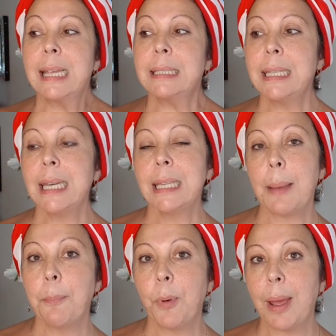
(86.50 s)
Si
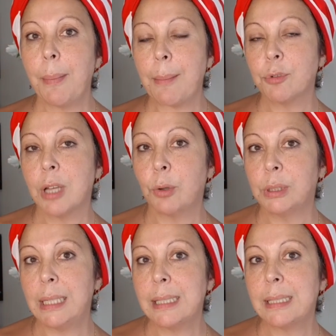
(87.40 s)
después vamos a
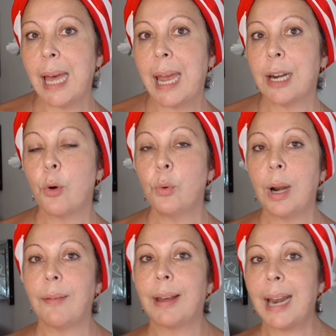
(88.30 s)
utilizar
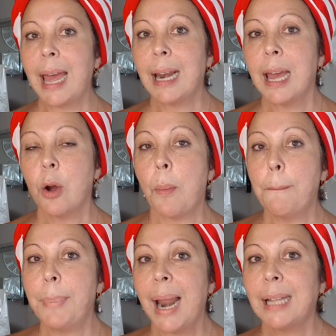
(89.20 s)
una banana,
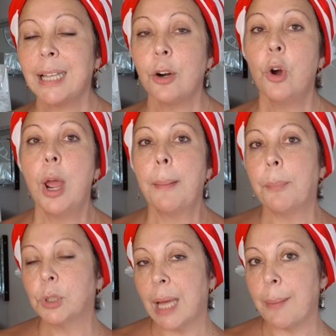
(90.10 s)
un plátano,
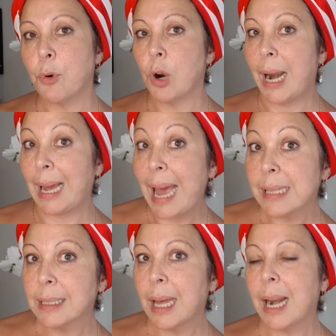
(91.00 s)
botamos la
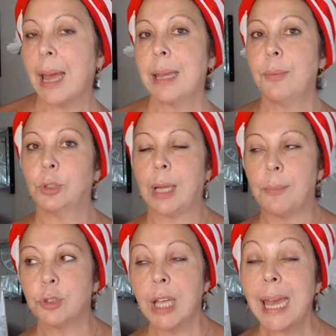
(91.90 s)
cáscara y
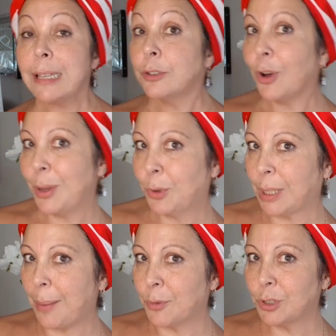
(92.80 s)
botamos esto y
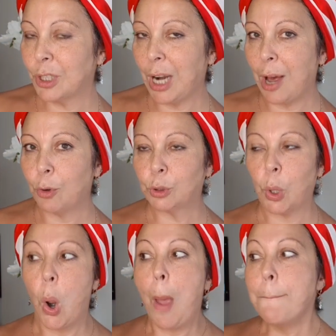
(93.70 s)
botamos la
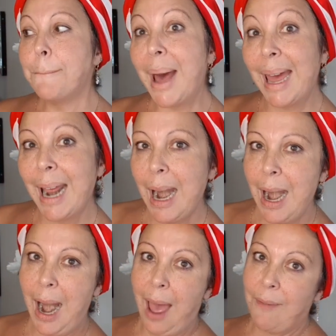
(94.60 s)
otra. Para
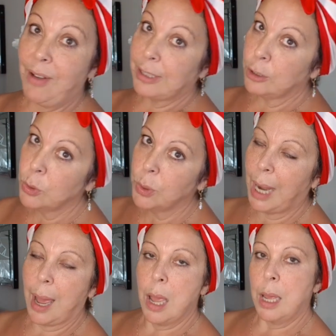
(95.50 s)
la basura.